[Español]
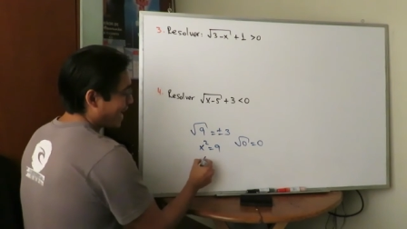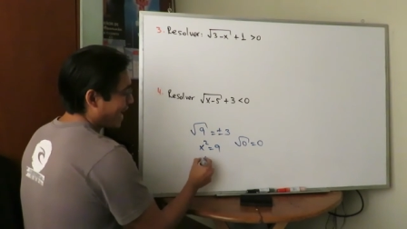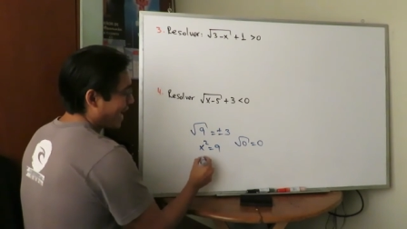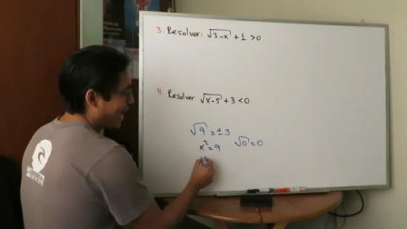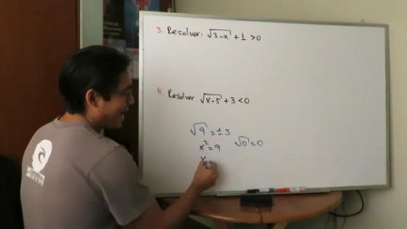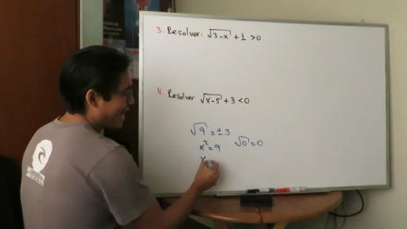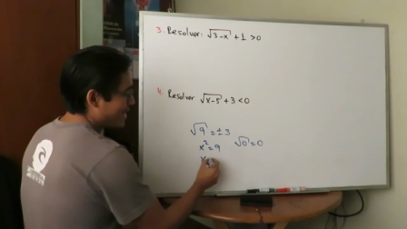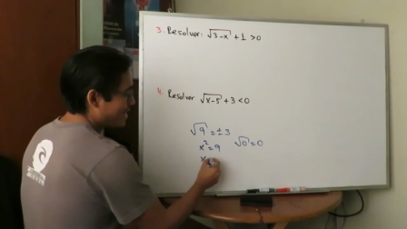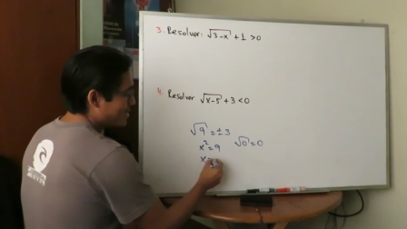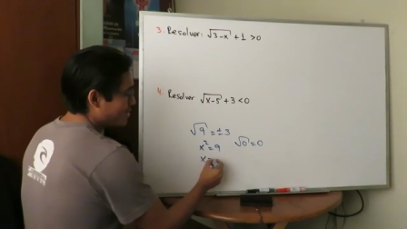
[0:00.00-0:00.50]

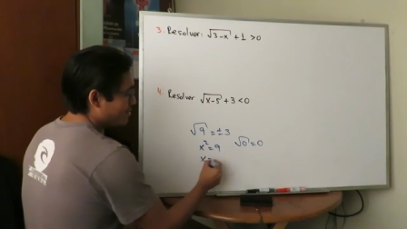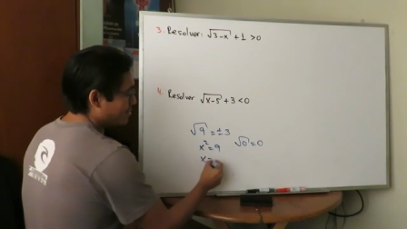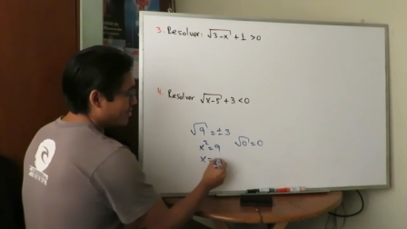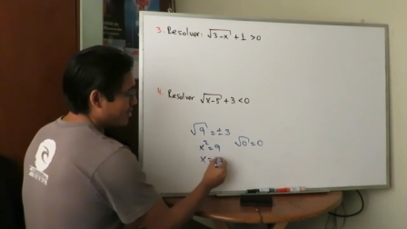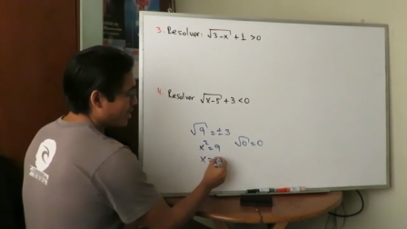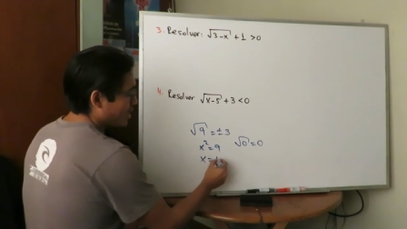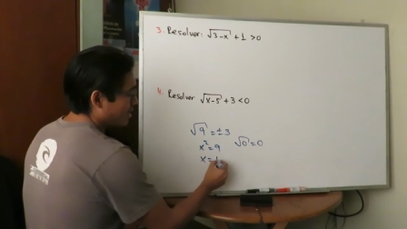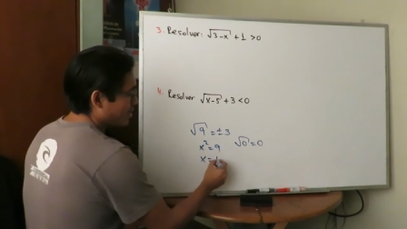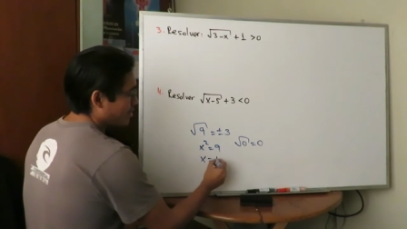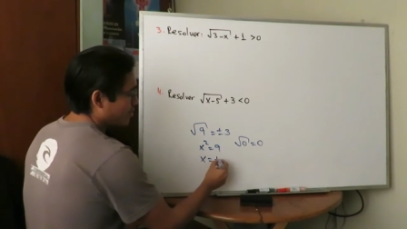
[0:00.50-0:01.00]
Ahí
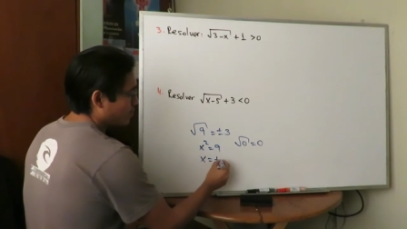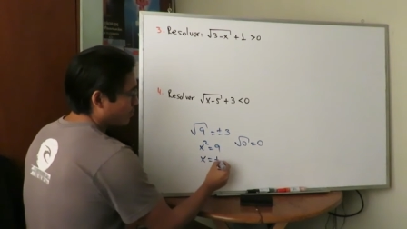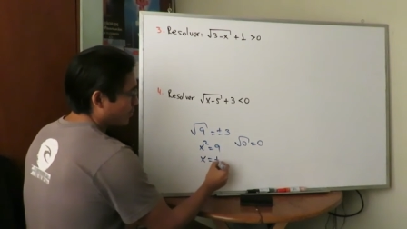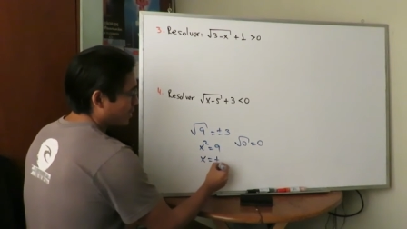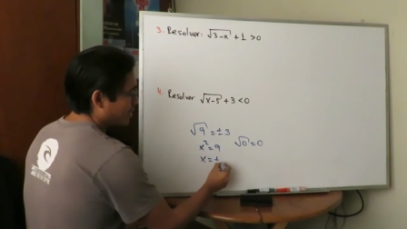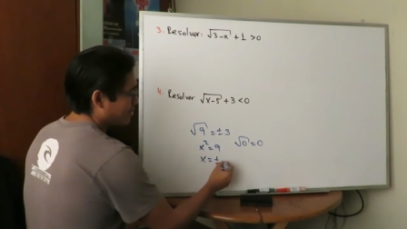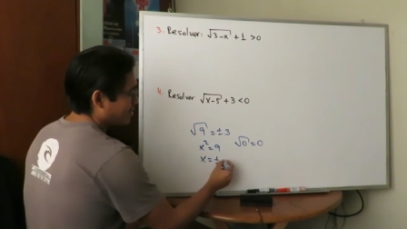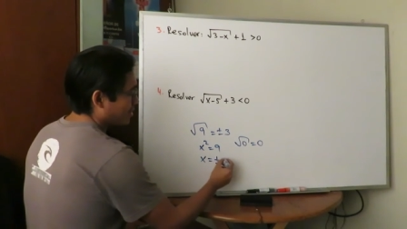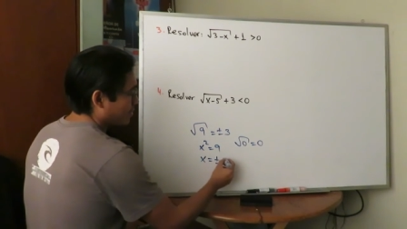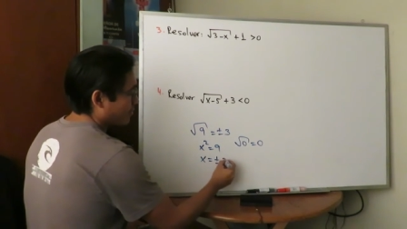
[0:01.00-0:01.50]
sí x
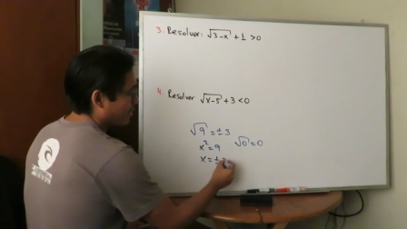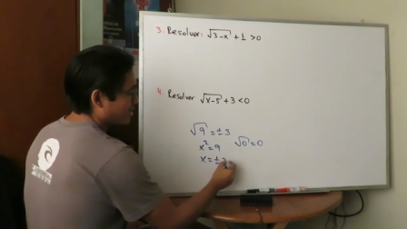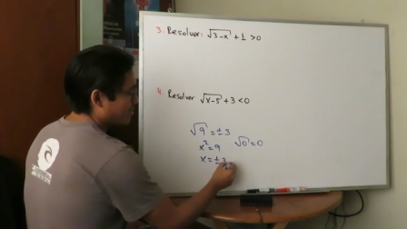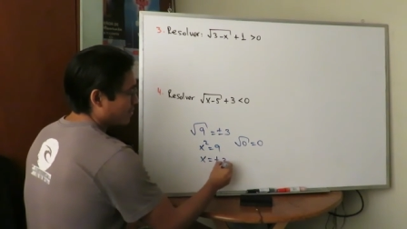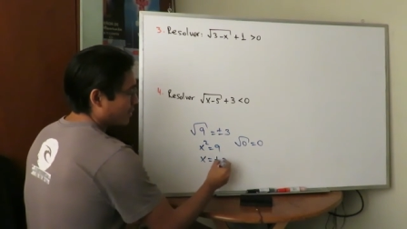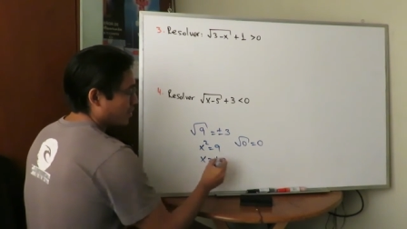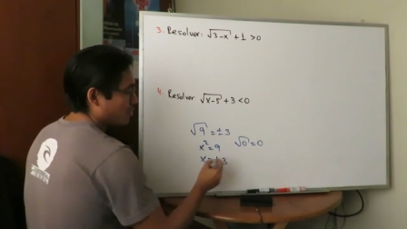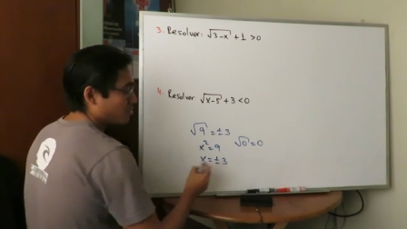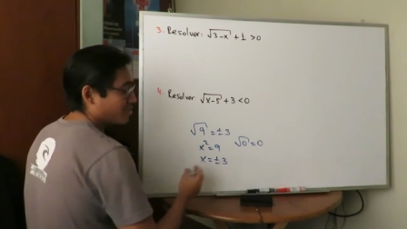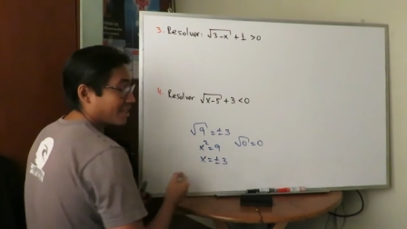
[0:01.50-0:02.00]
puede ser más
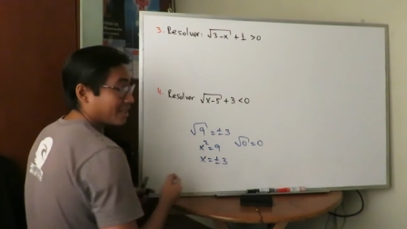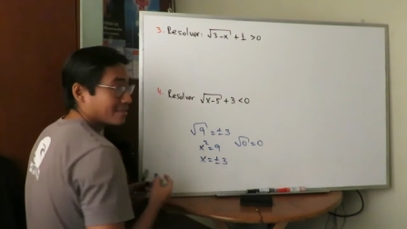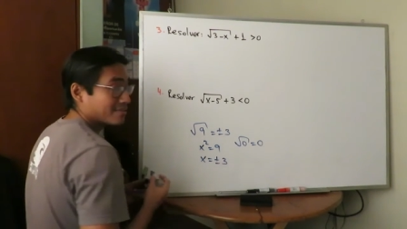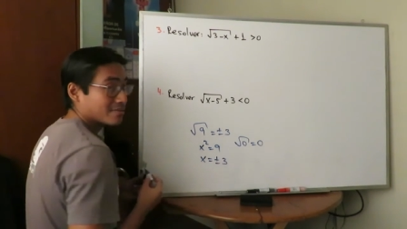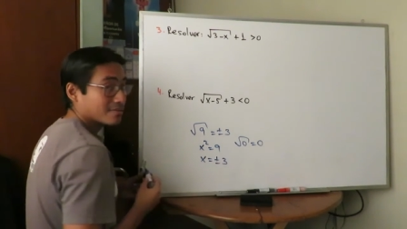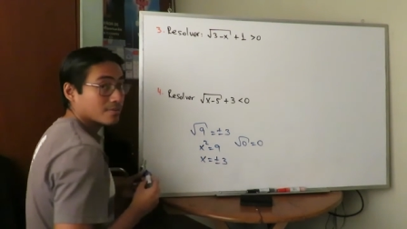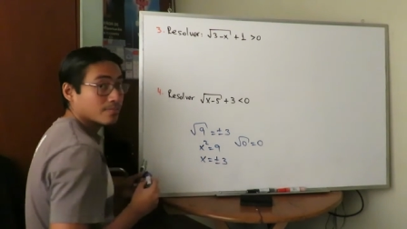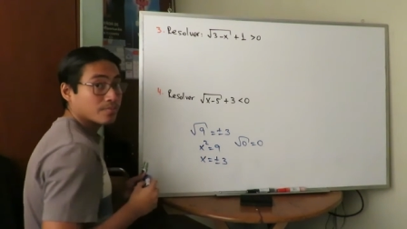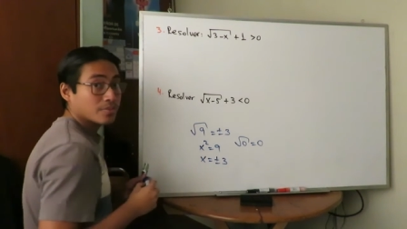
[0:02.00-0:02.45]
menos 3.